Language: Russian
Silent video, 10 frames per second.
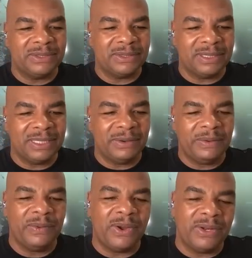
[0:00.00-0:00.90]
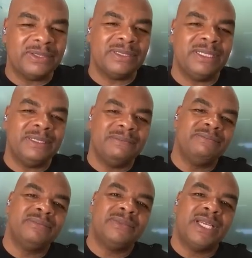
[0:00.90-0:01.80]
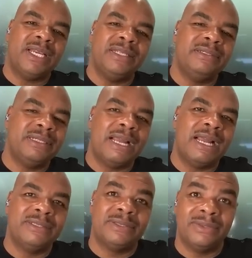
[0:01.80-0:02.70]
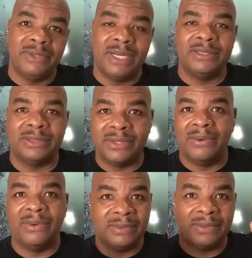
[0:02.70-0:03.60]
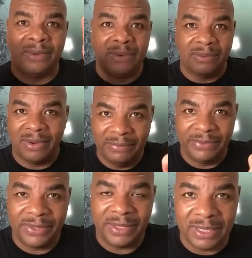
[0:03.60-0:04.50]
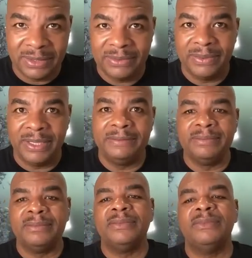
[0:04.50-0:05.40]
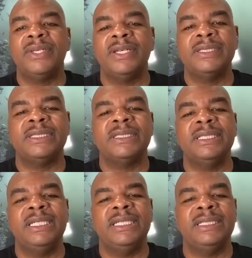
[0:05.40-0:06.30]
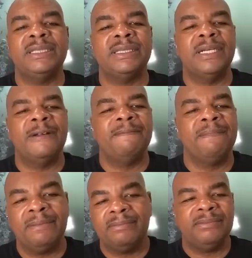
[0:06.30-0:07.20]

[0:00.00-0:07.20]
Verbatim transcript: И я, ребята, не просил вас брать и вкладывать буквально все деньги, которые у вас есть, в этот коин.